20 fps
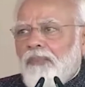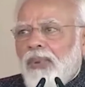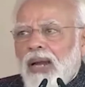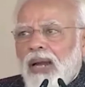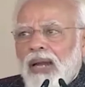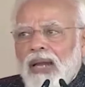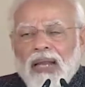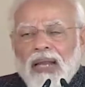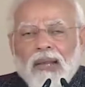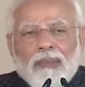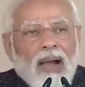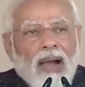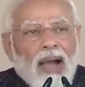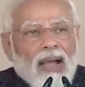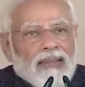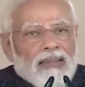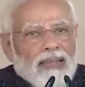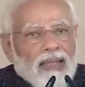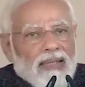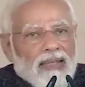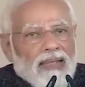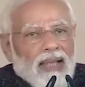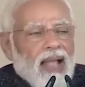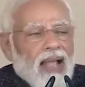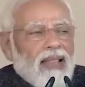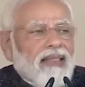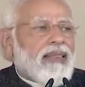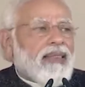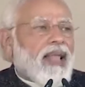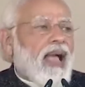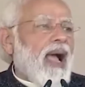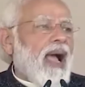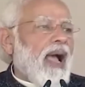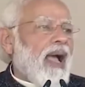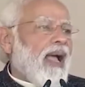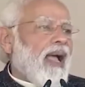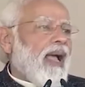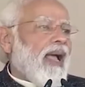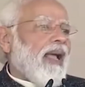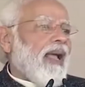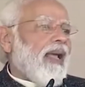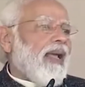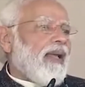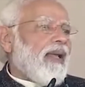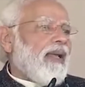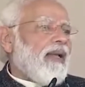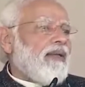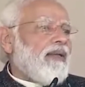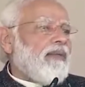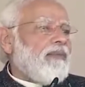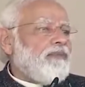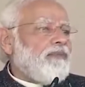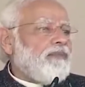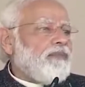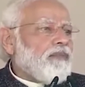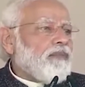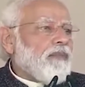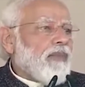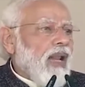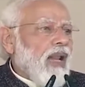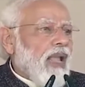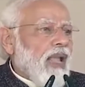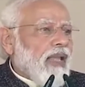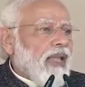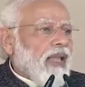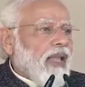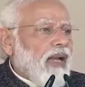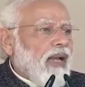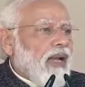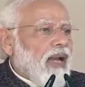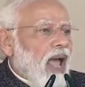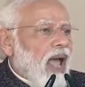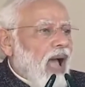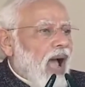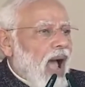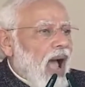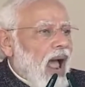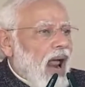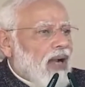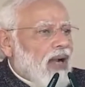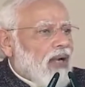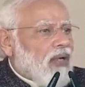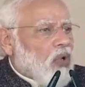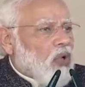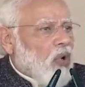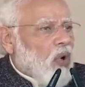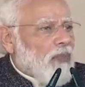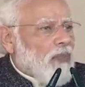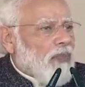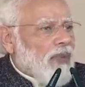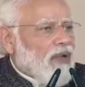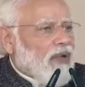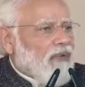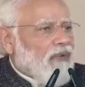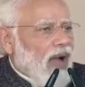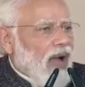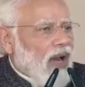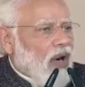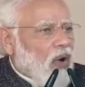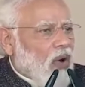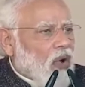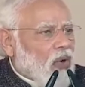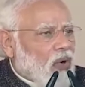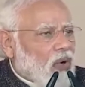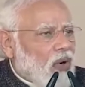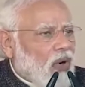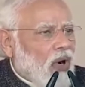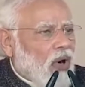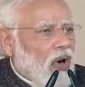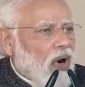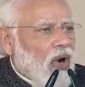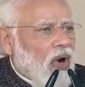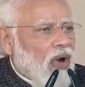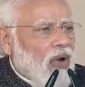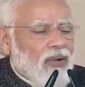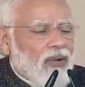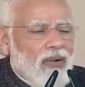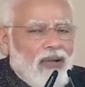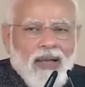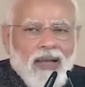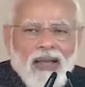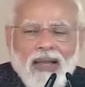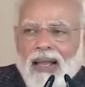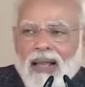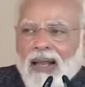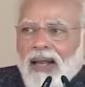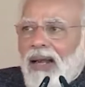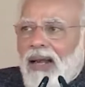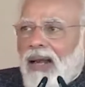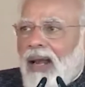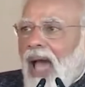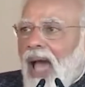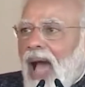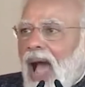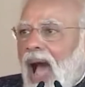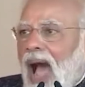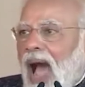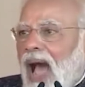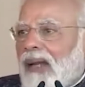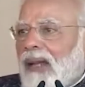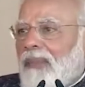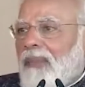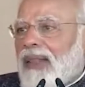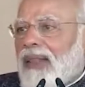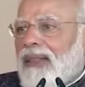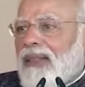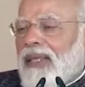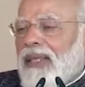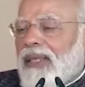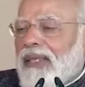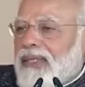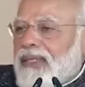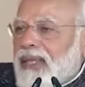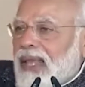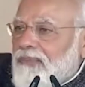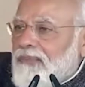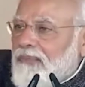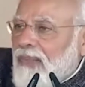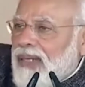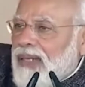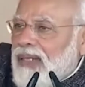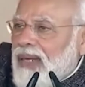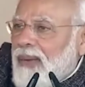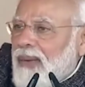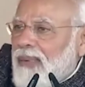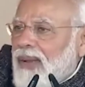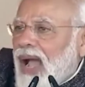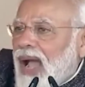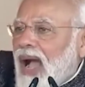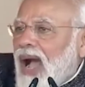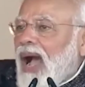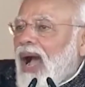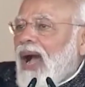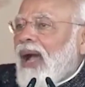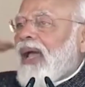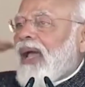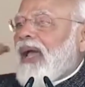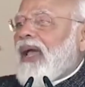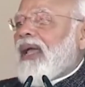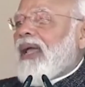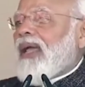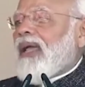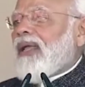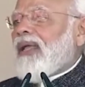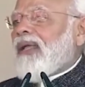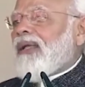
भली भांति जानता है कि लाल टोपी वालों को लाल बत्ती से मतलब रहा है